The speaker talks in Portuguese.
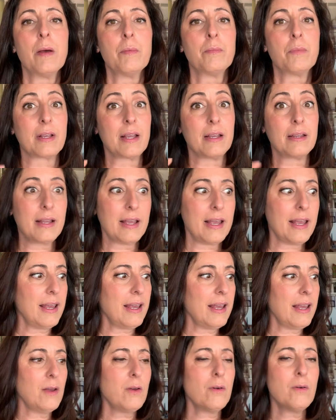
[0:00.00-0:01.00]
porque tem
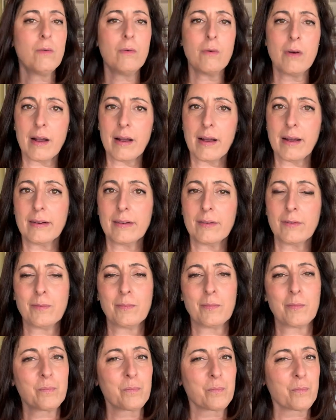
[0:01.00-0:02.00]
um, é,
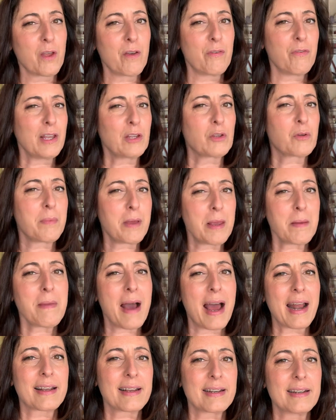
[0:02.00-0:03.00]
um evento bem
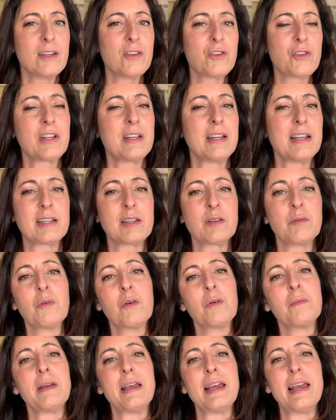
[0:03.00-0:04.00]
marcante nesse
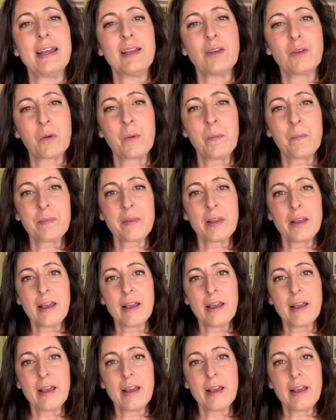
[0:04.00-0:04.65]
momento,